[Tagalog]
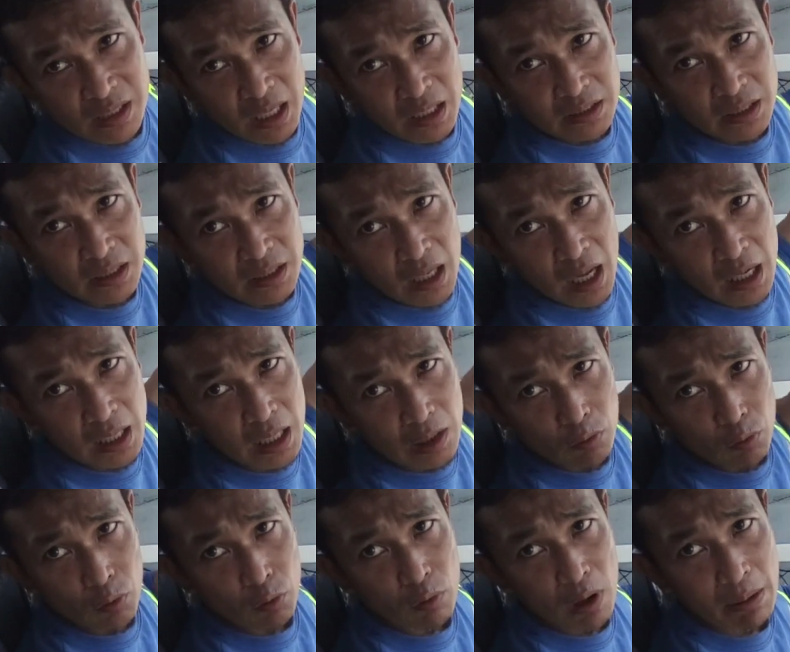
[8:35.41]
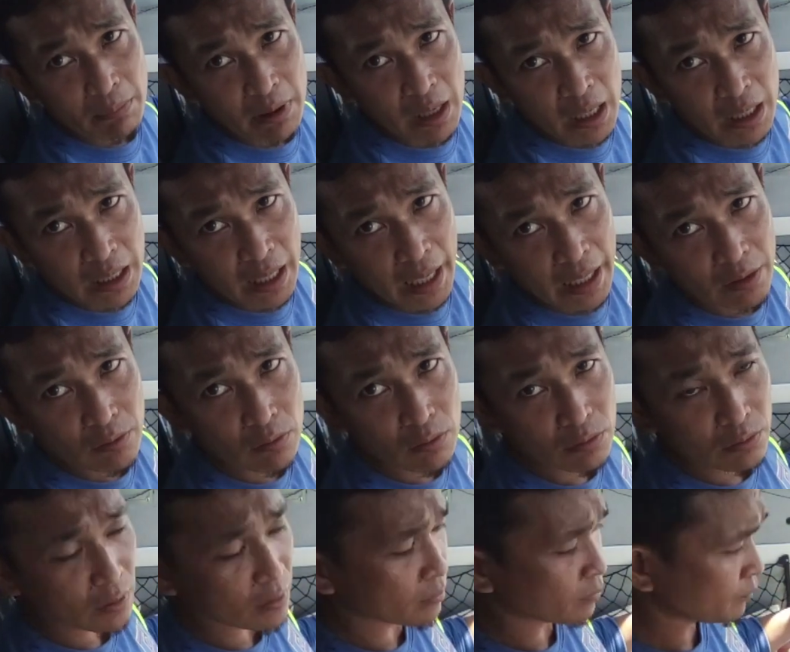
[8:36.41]
mga ka-idol no
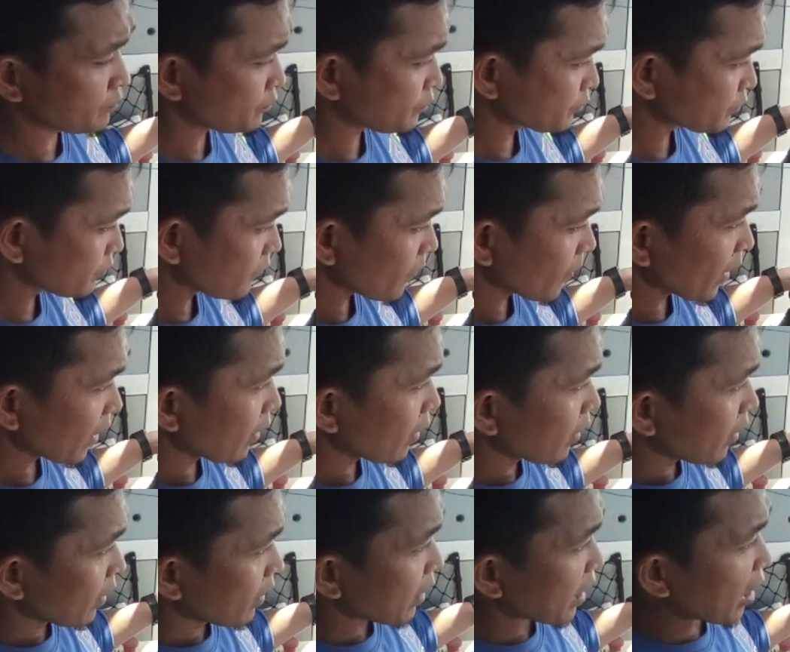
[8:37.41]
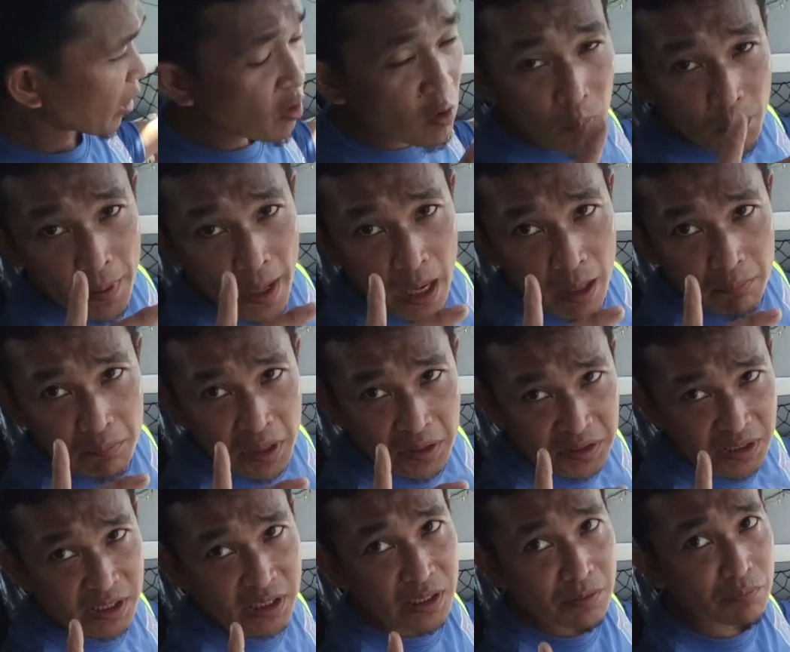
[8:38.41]
uh, upang magsisimba
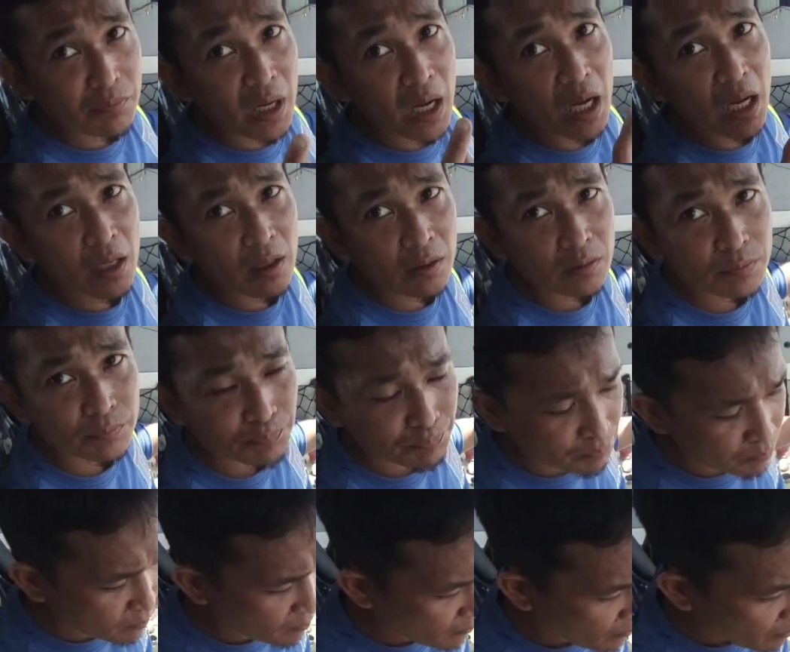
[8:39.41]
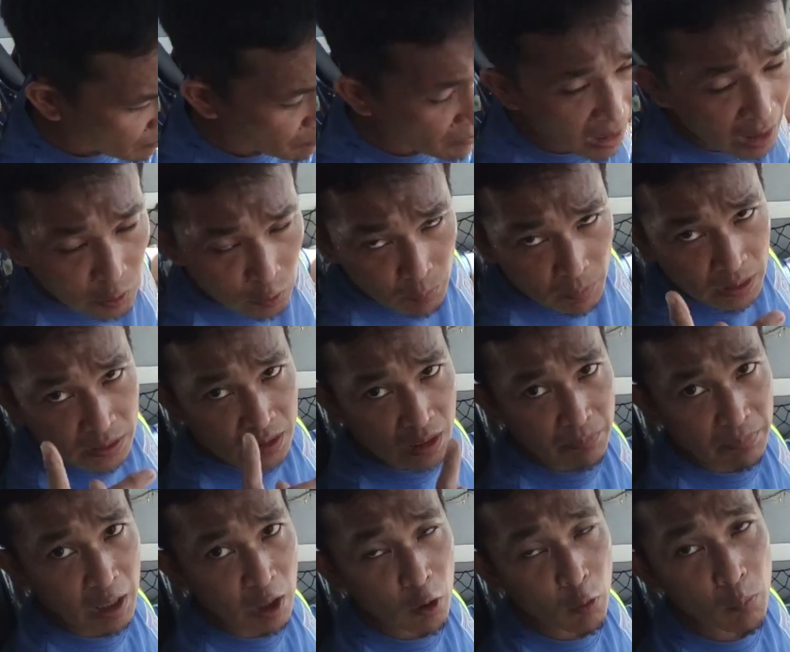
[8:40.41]
bago magtrabaho mga ka-idol
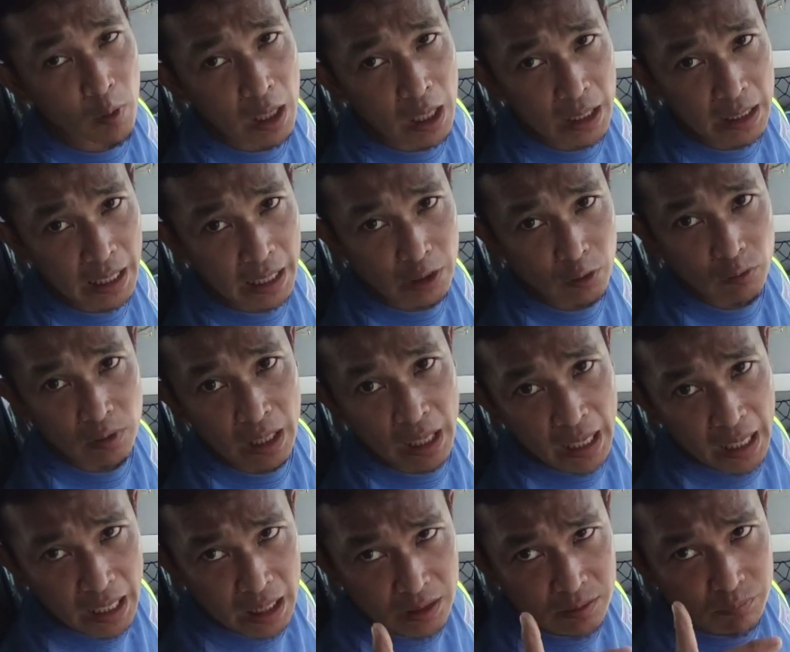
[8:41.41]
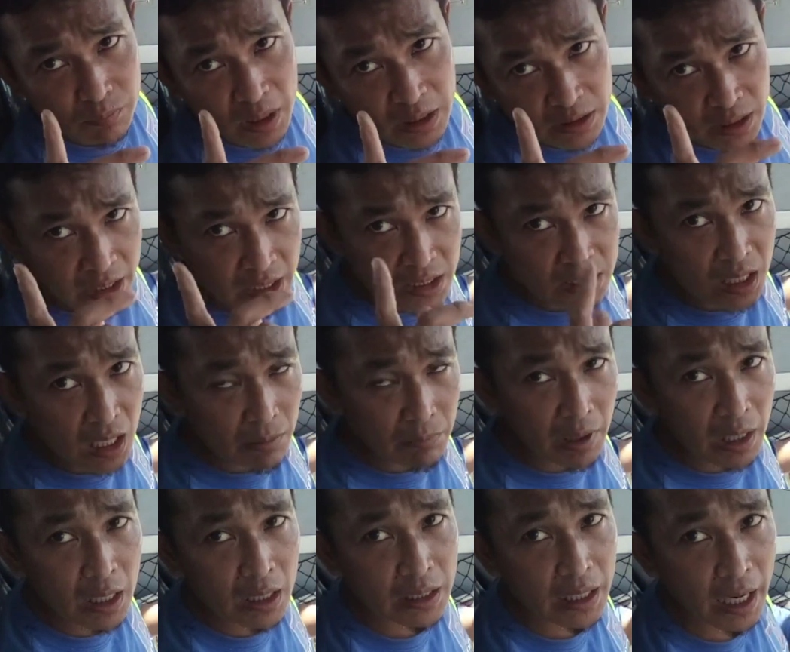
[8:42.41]
at magdadasal mga ka-idol no so
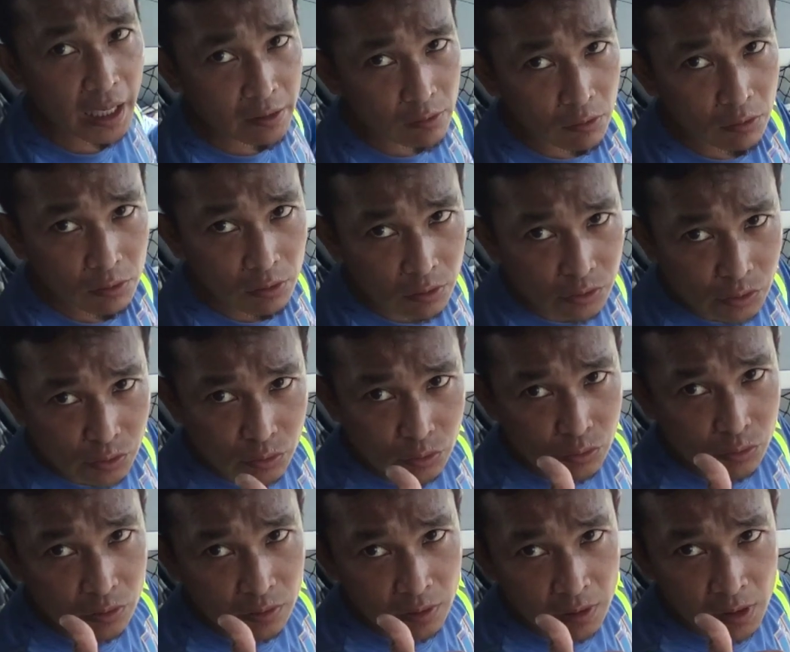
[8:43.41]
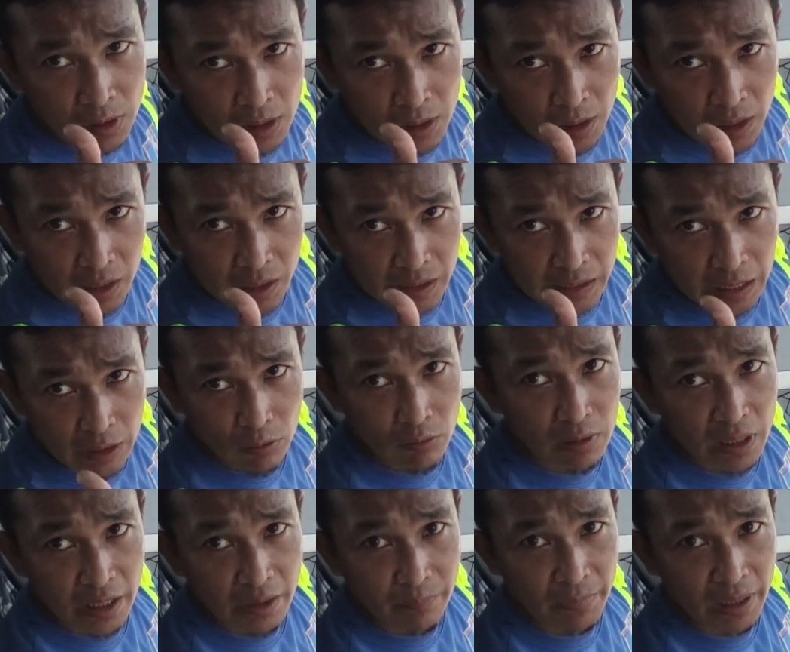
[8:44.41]
Ganun lang biling ko sa
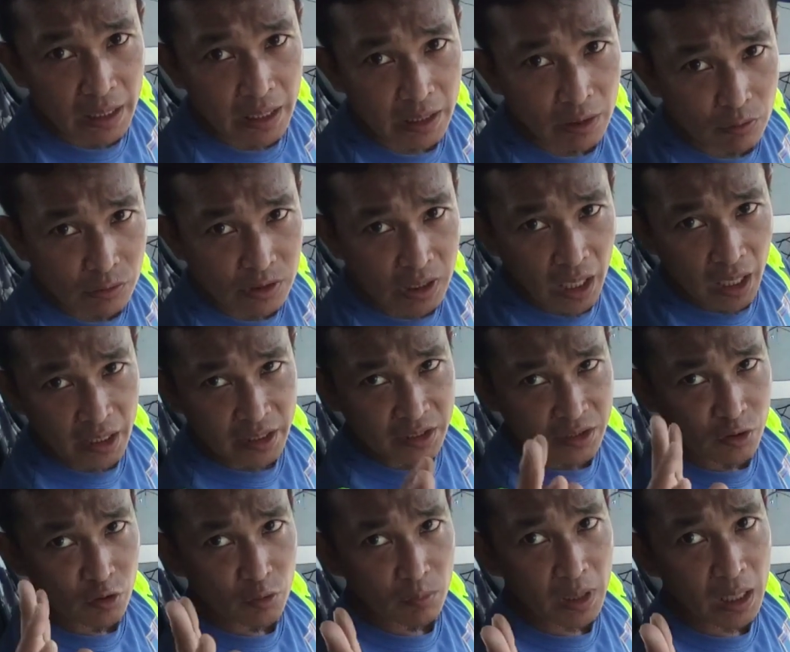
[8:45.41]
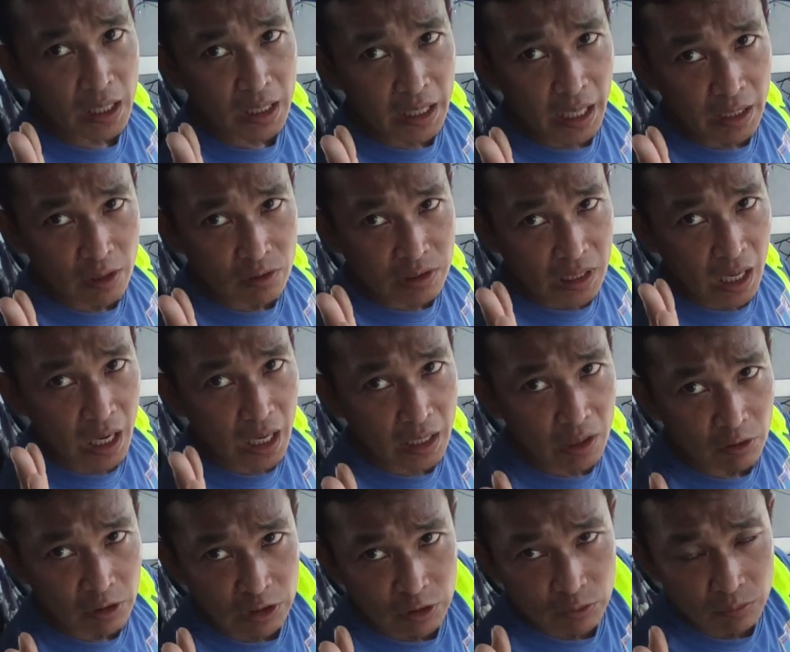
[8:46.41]
inyo mga kaidol sa araw na to mga kaidol. So
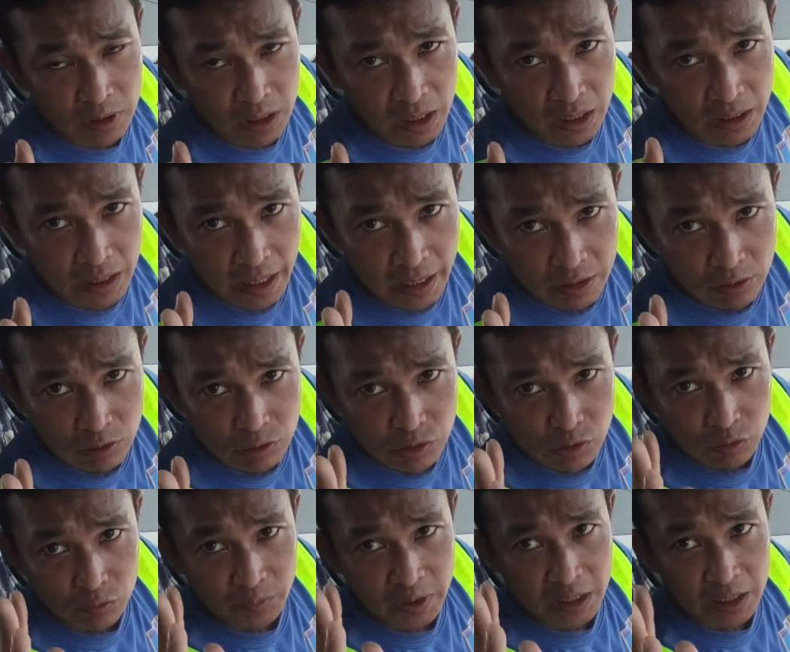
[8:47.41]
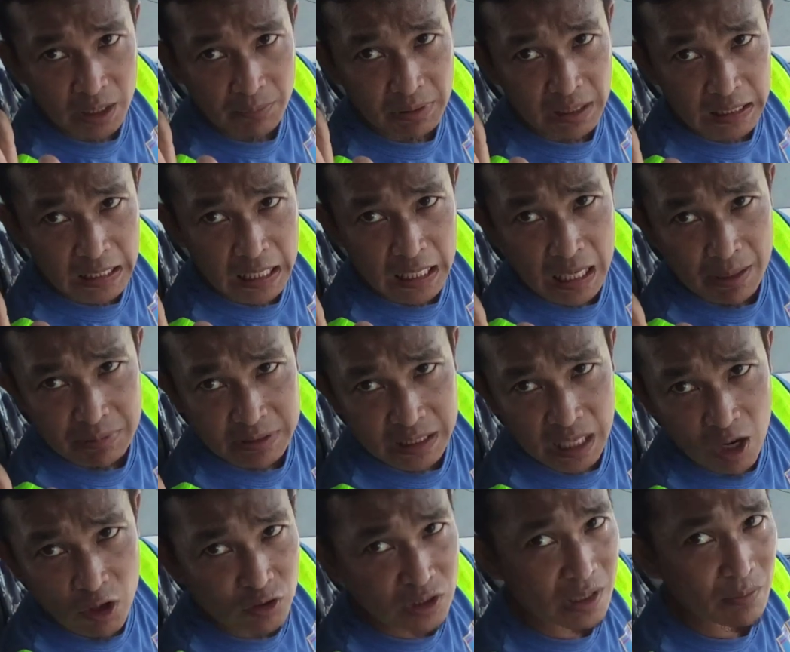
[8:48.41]
mega mega love out sa buong mundo
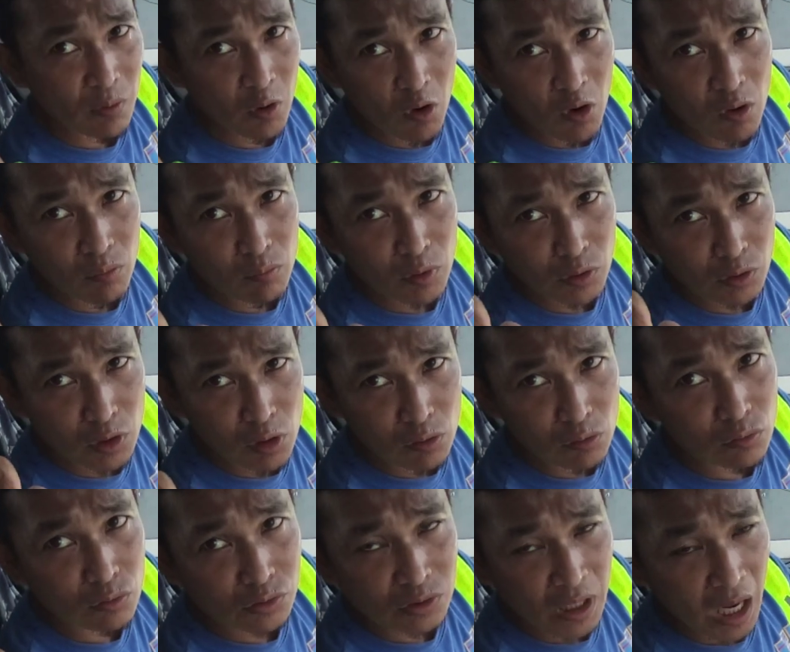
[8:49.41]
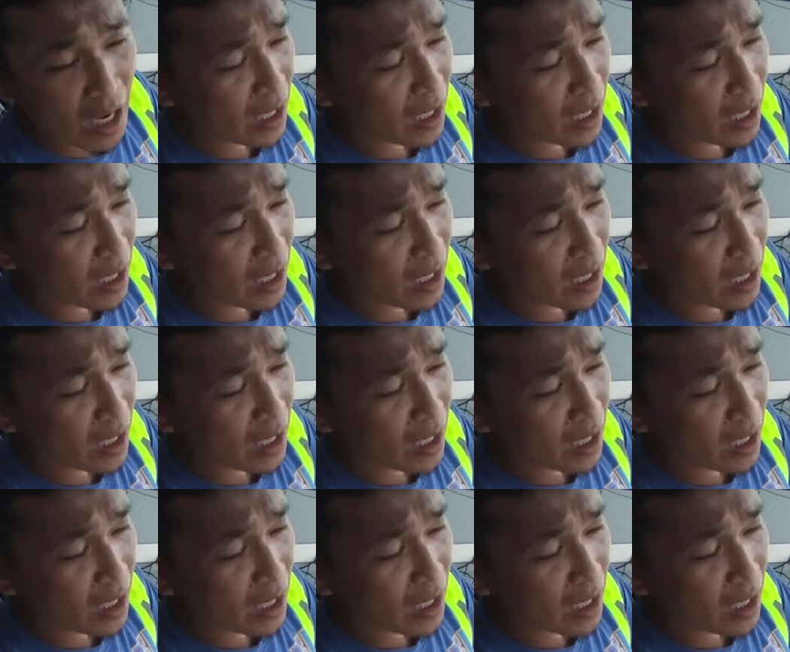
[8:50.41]
kung saan sulok man.